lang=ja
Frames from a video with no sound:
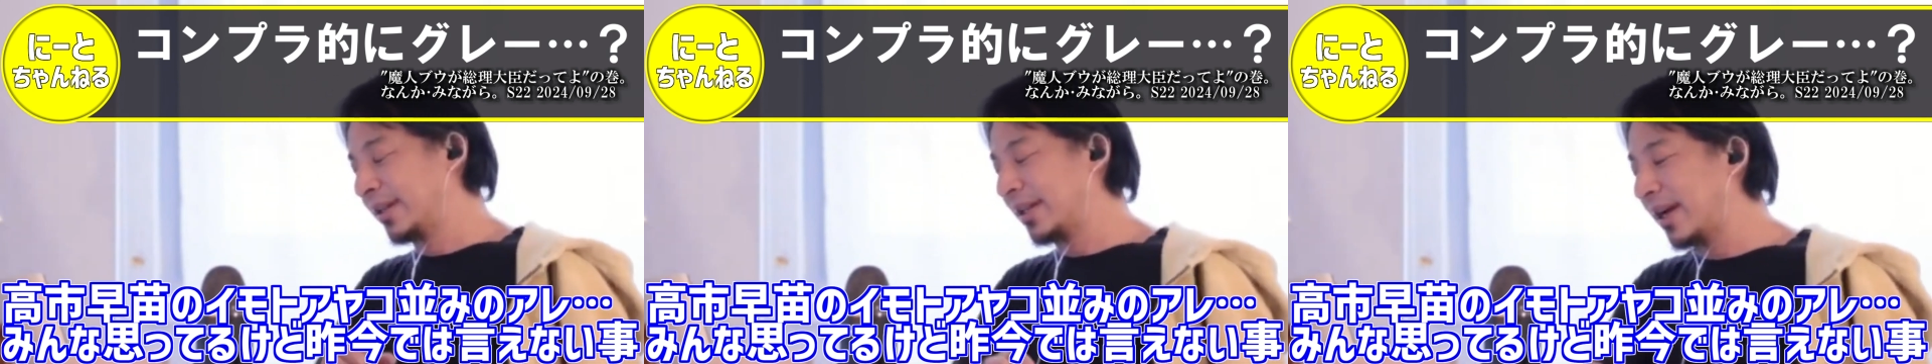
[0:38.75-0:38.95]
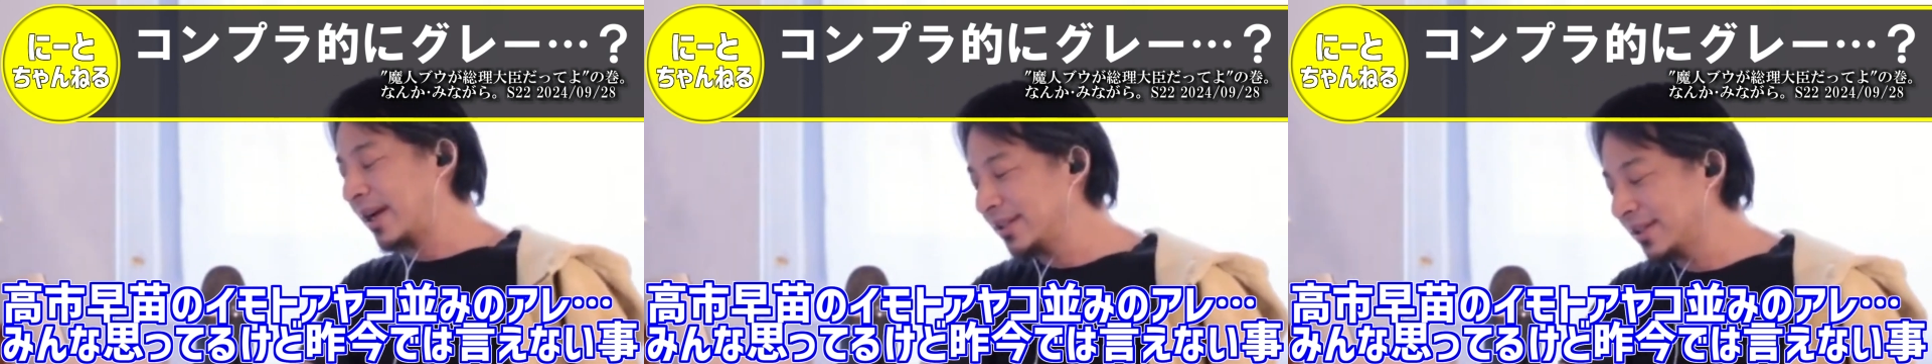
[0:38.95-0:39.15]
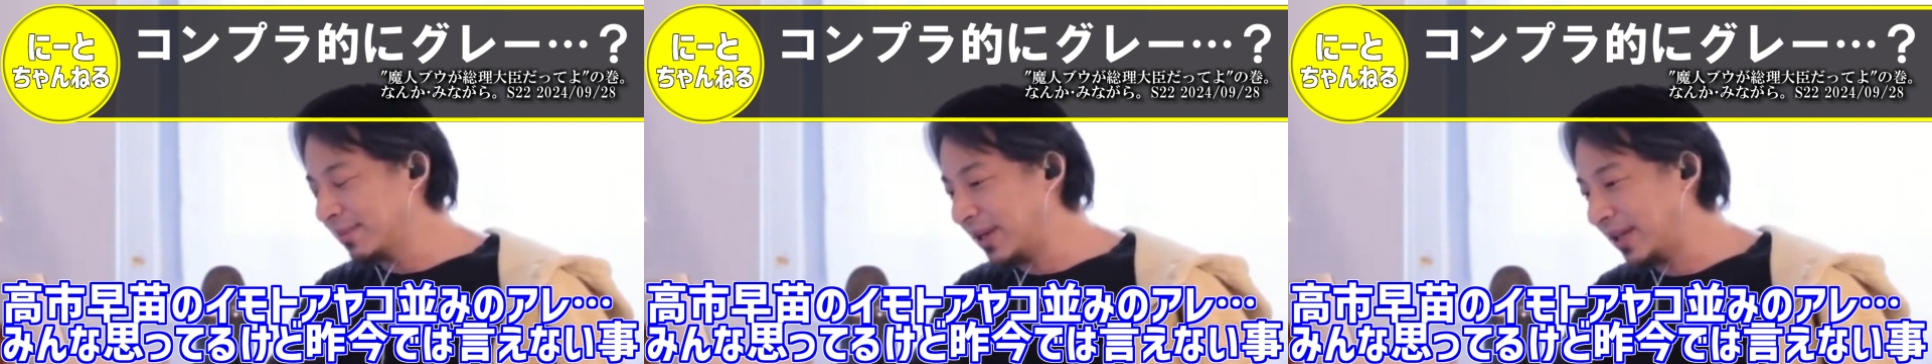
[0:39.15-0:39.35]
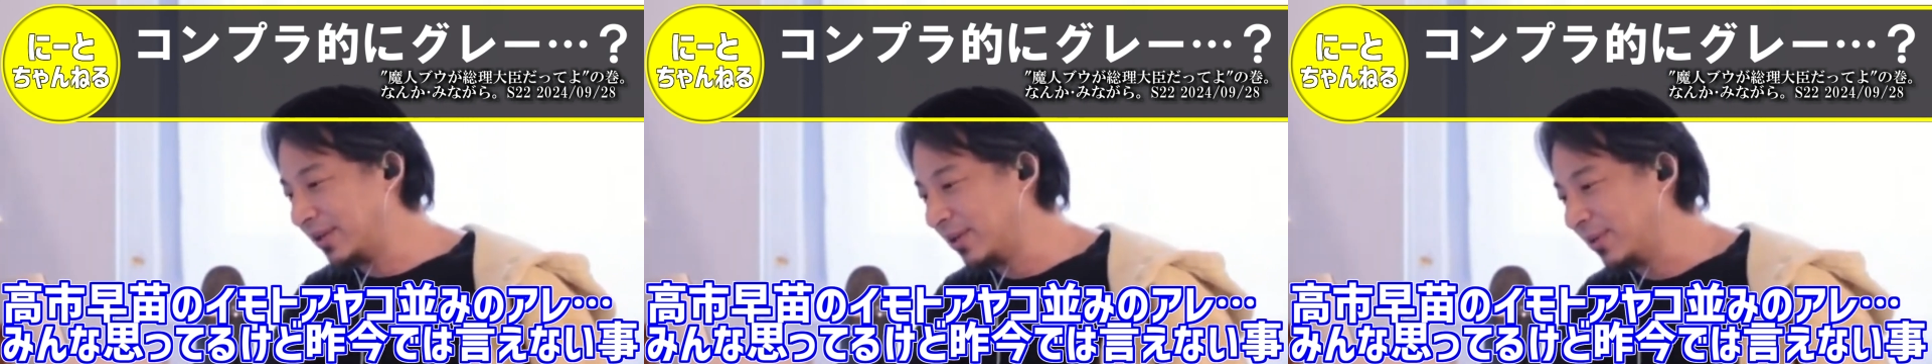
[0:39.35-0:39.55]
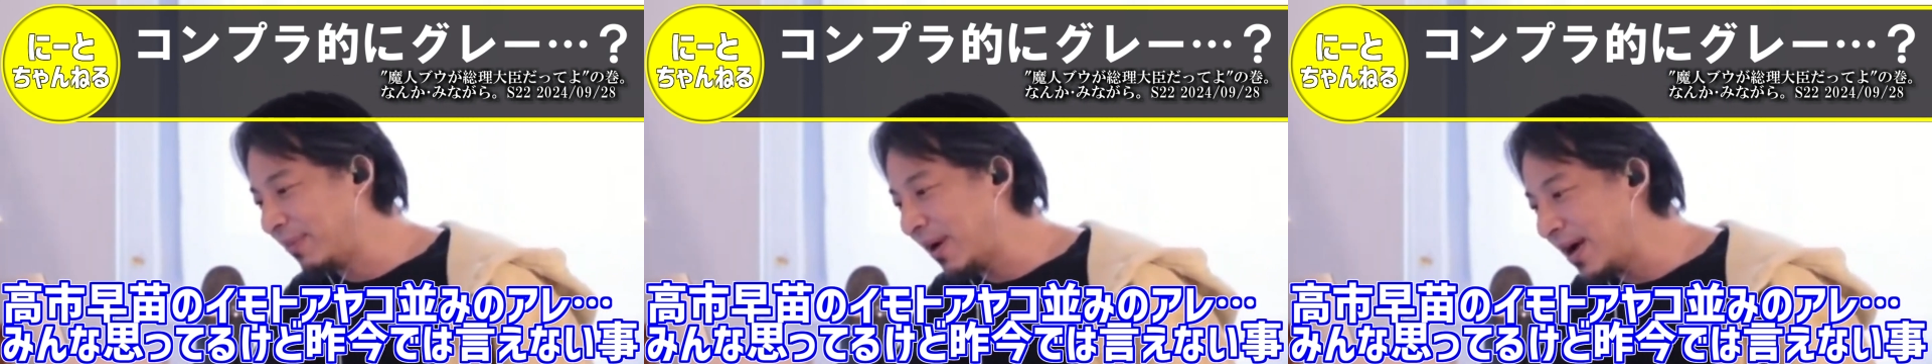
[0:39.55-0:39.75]
まあ、高市さんも
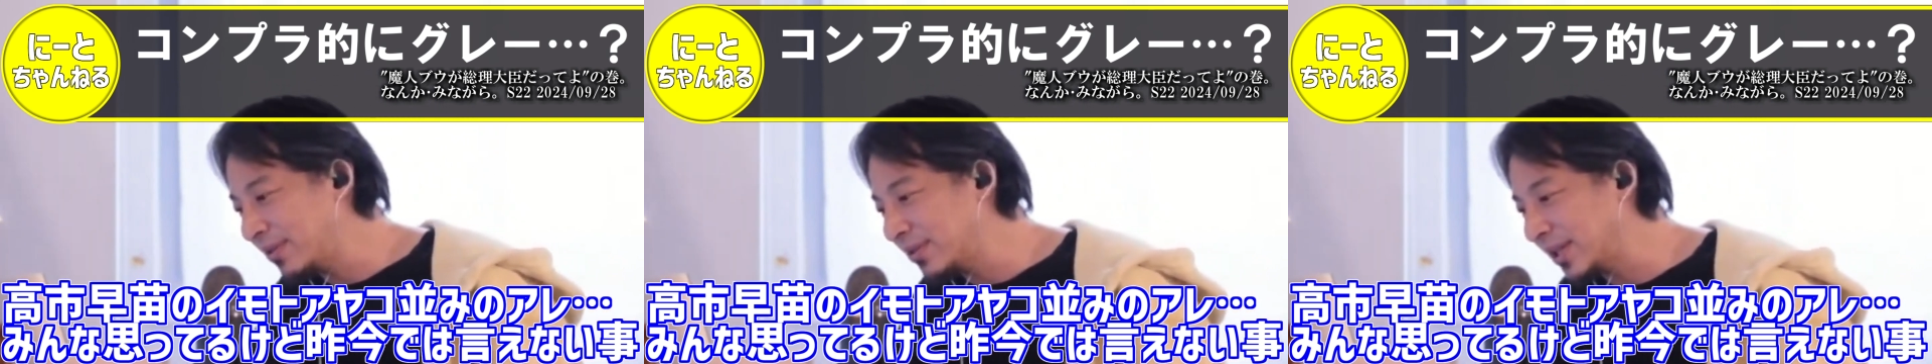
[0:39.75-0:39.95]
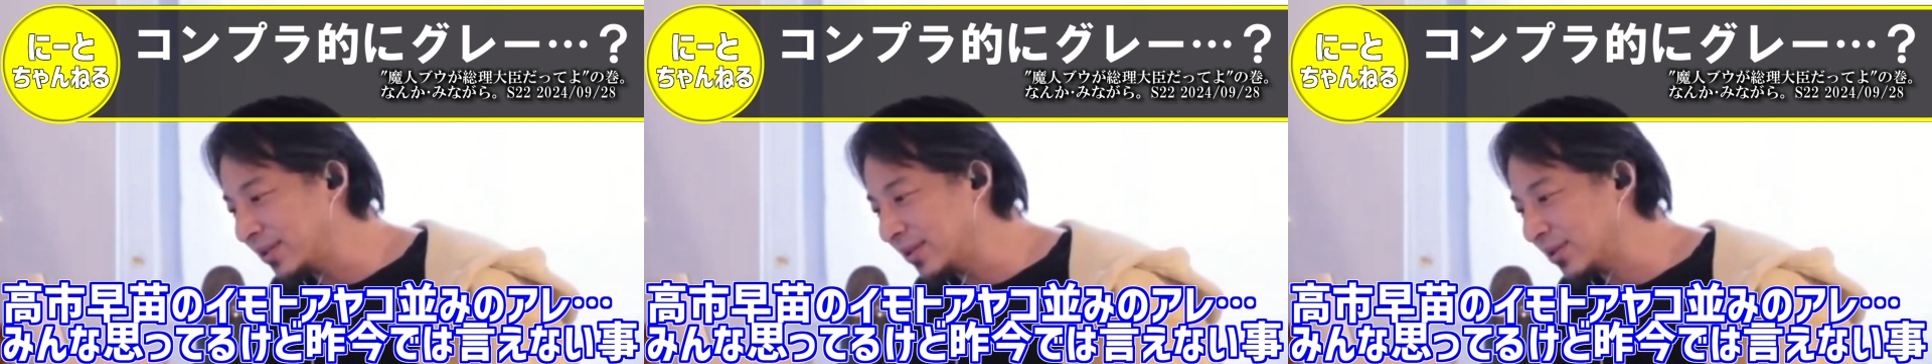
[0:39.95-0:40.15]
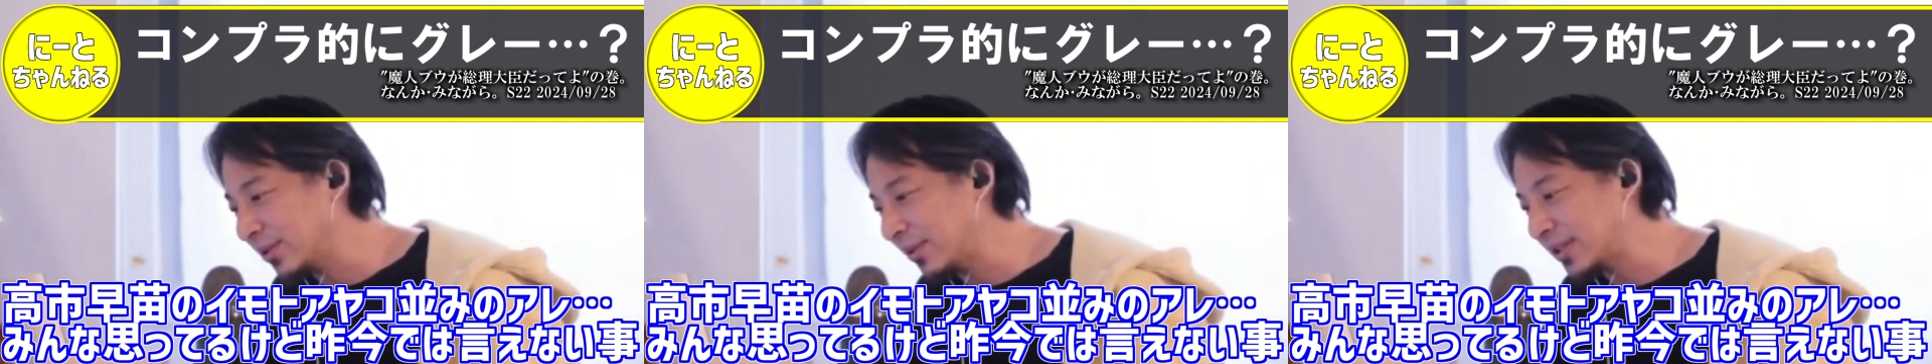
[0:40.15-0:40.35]
あの、パンフレット